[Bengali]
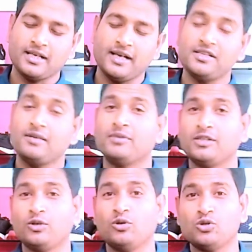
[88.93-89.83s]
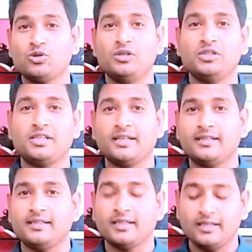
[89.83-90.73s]
সাইজ আপনাদের উনচল্লিশ থেকে
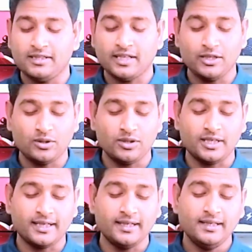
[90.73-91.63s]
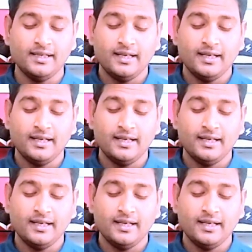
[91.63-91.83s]
তেতাল্লিশ সাইজ হয়ে থাকে